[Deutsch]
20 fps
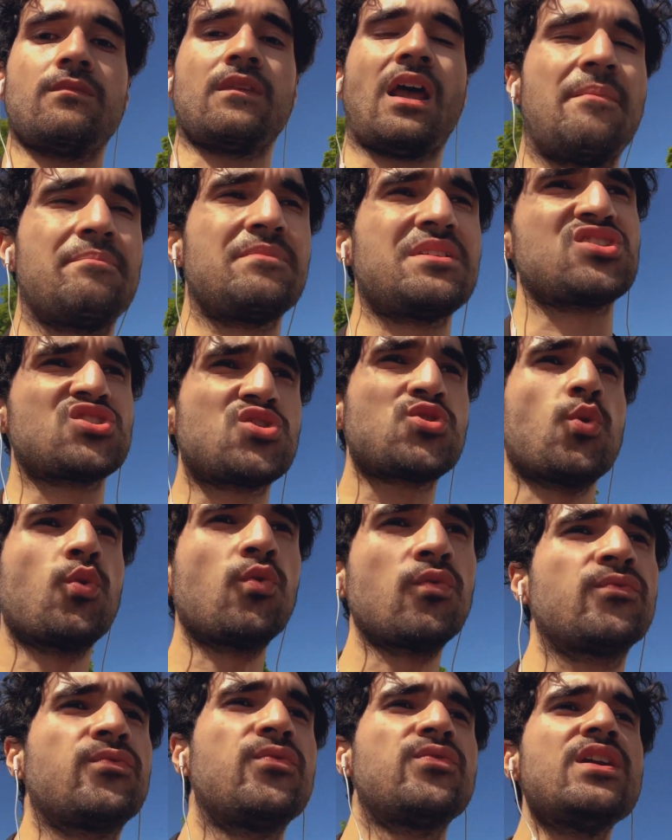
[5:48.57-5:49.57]
haben dir
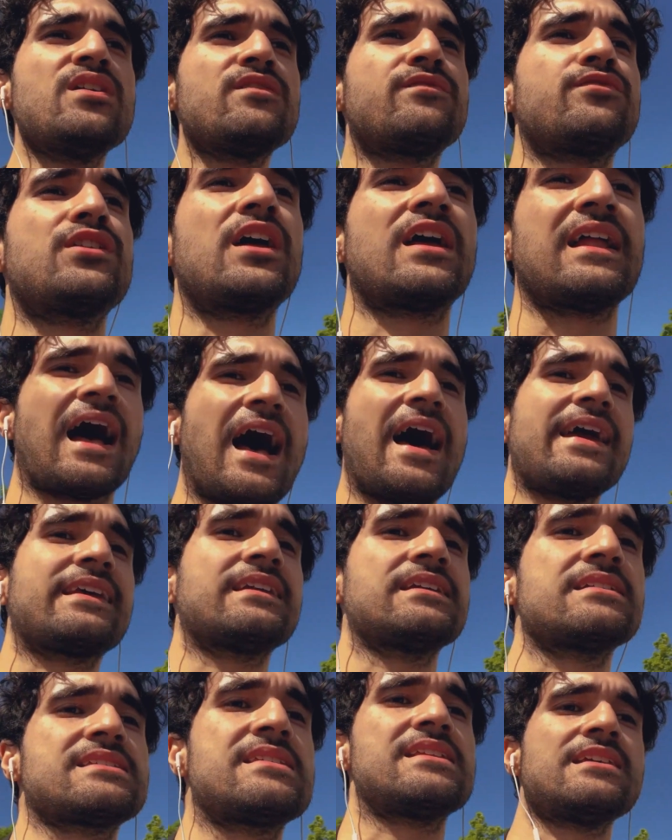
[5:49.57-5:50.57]
so viel für dein
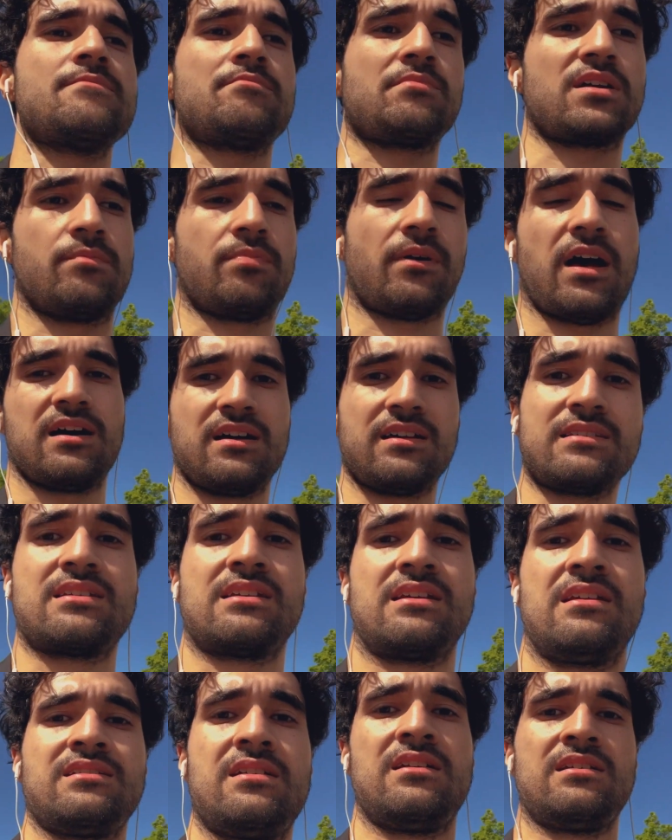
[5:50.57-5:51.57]
eigenes Leben gebracht,